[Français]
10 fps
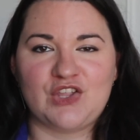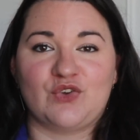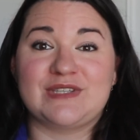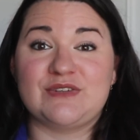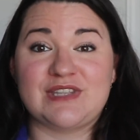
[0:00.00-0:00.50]

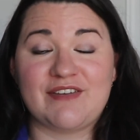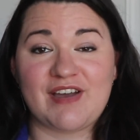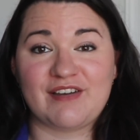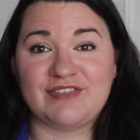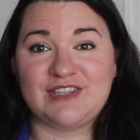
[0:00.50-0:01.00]
Donc, si vous
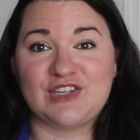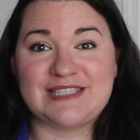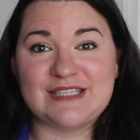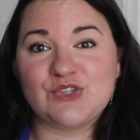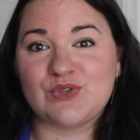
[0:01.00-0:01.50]
avez envie de
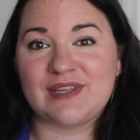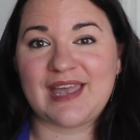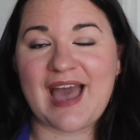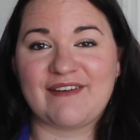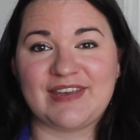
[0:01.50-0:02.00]

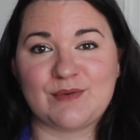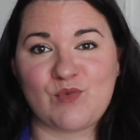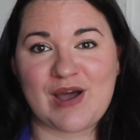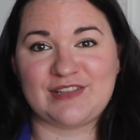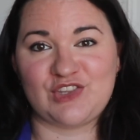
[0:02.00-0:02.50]
discuter avec
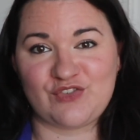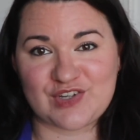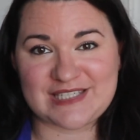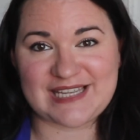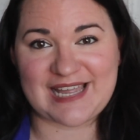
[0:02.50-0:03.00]
moi de
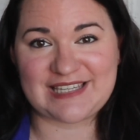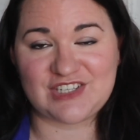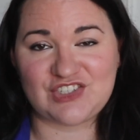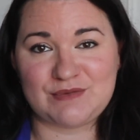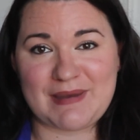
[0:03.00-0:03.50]
votre
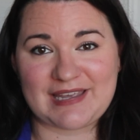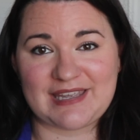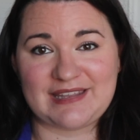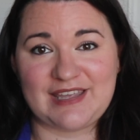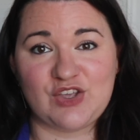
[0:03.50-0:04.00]
stratégie de
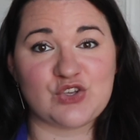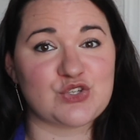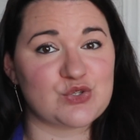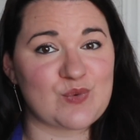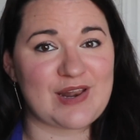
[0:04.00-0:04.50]
marketing, que
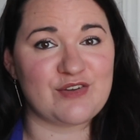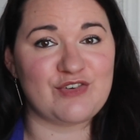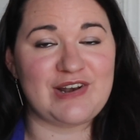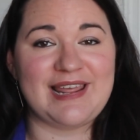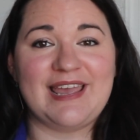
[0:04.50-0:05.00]
ce soit le
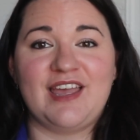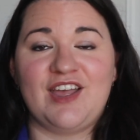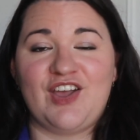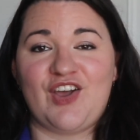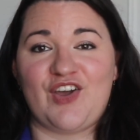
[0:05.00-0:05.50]
volet
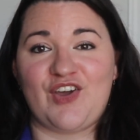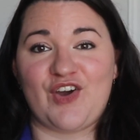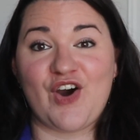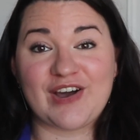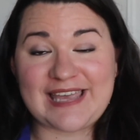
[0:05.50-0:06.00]

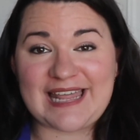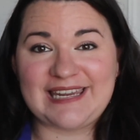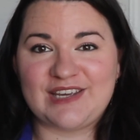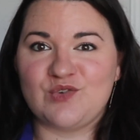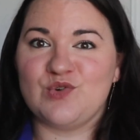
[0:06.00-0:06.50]
euh,
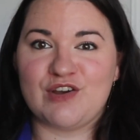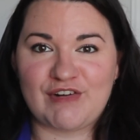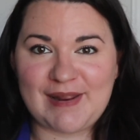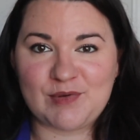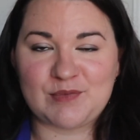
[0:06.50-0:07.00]
organique ou le
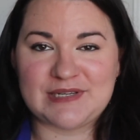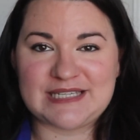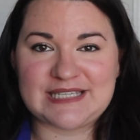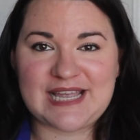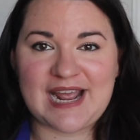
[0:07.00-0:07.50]
volet
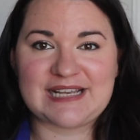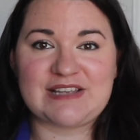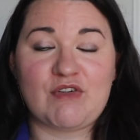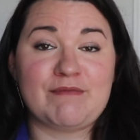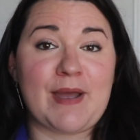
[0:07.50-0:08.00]
publicitaire,
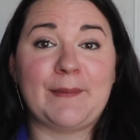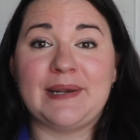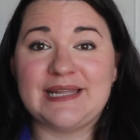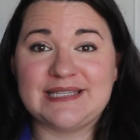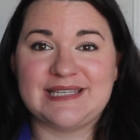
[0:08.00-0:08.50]
ça va me faire
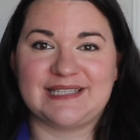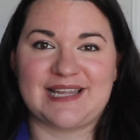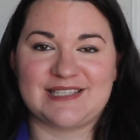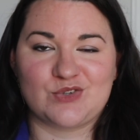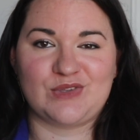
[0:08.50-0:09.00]
plaisir
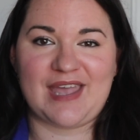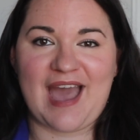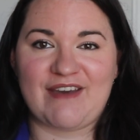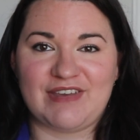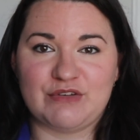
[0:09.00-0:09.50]
d'en discuter
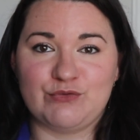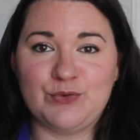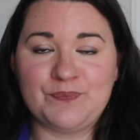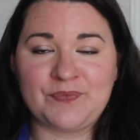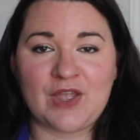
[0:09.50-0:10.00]
avec
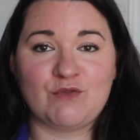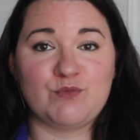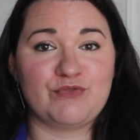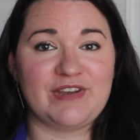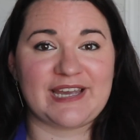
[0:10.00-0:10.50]
vous. Vous
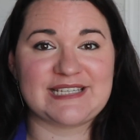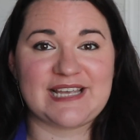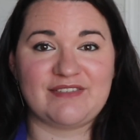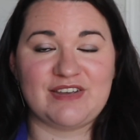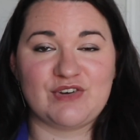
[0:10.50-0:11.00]
pouvez
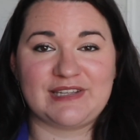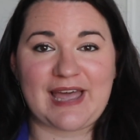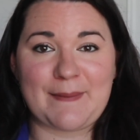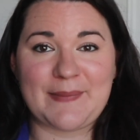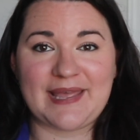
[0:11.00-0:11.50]
réserver
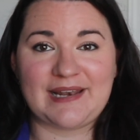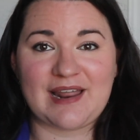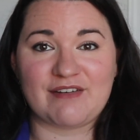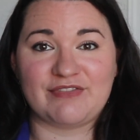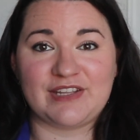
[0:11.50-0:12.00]
votre
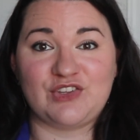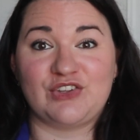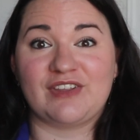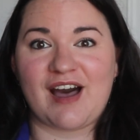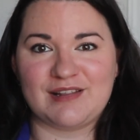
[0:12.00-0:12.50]
appel en fait de
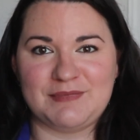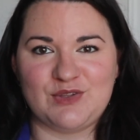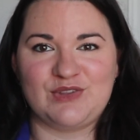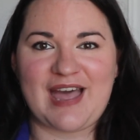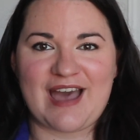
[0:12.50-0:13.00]
30
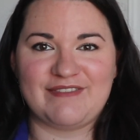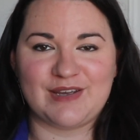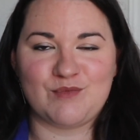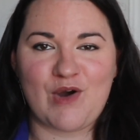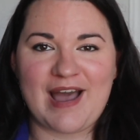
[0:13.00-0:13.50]
minutes
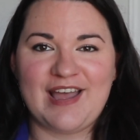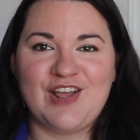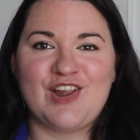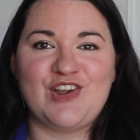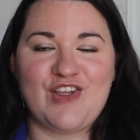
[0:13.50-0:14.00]
avec moi.
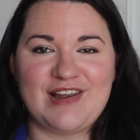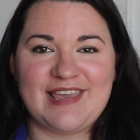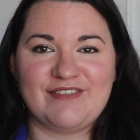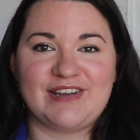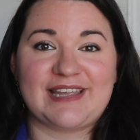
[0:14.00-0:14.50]
Le
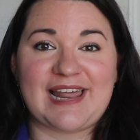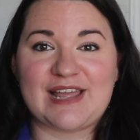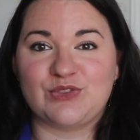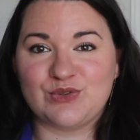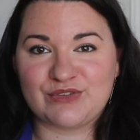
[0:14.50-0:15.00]
lien va être à
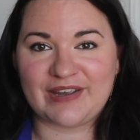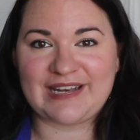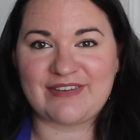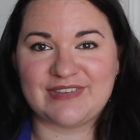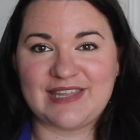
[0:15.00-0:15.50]
la toute fin
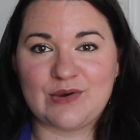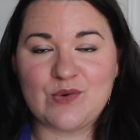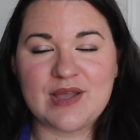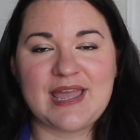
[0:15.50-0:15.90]
de la vidéo.